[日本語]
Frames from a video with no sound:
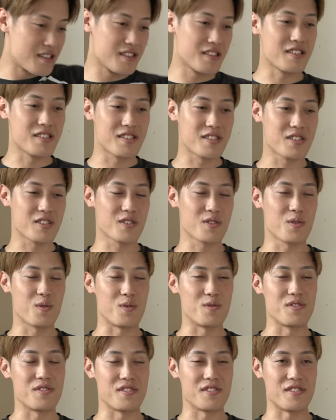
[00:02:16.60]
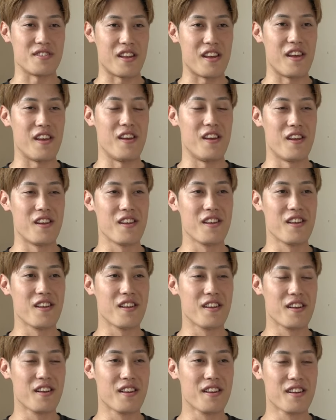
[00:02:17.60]
そうっすね
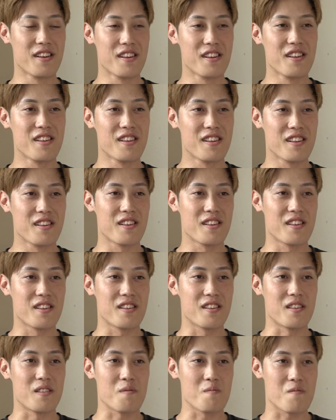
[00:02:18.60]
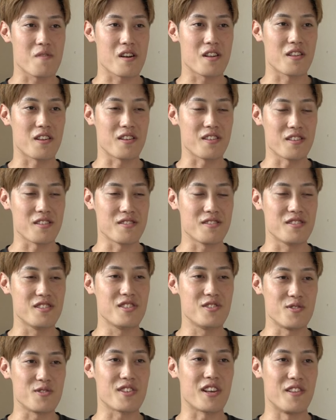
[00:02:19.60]
まだ若いもんなまだ
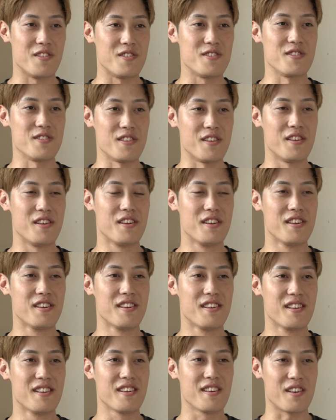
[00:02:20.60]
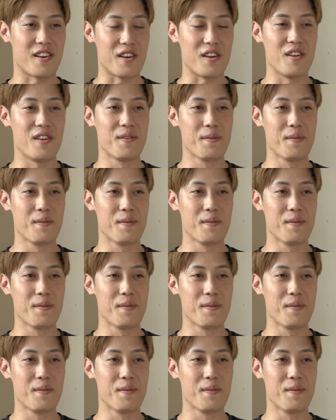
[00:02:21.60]
23ですねだろ、はい、